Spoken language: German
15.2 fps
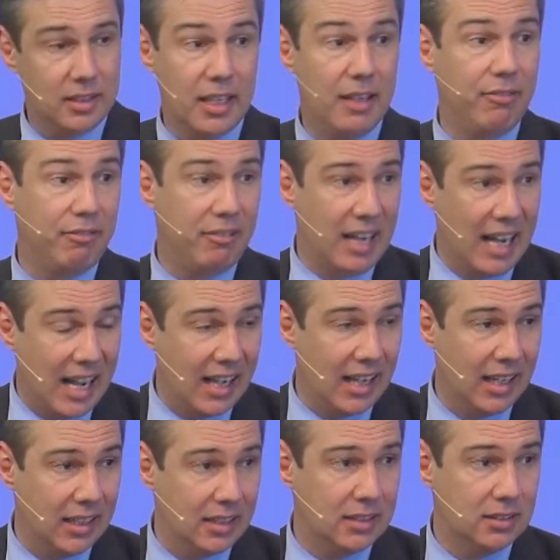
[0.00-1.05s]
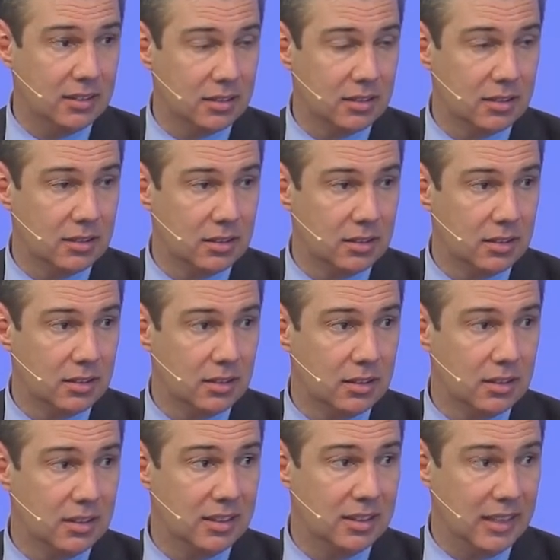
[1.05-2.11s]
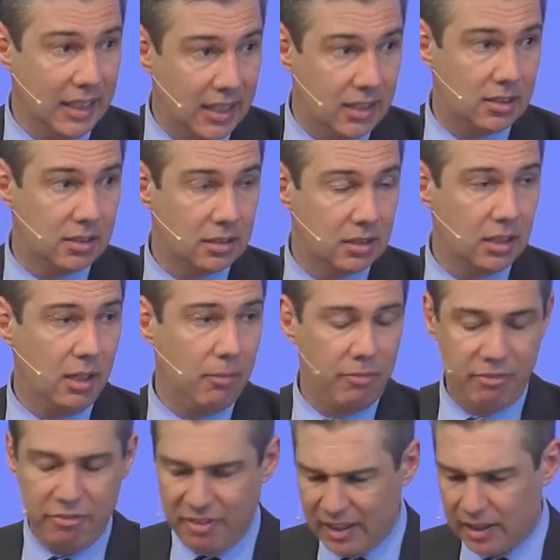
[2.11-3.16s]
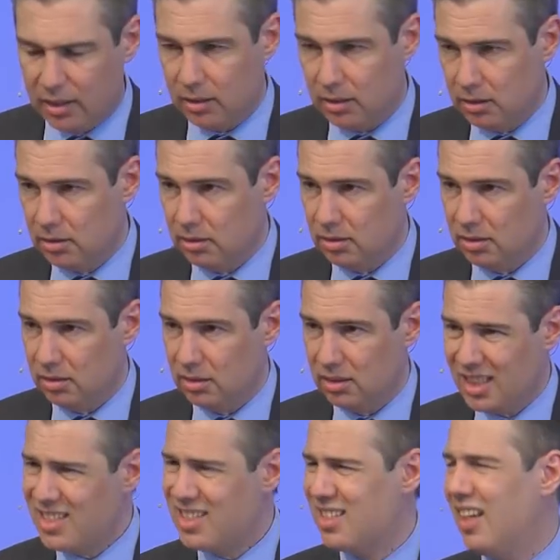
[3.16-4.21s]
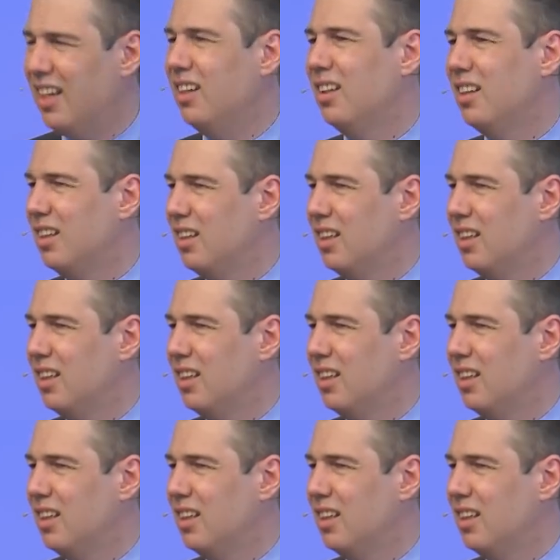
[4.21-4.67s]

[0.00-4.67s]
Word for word: der Wahrheit nicht empfangen. Das ist ein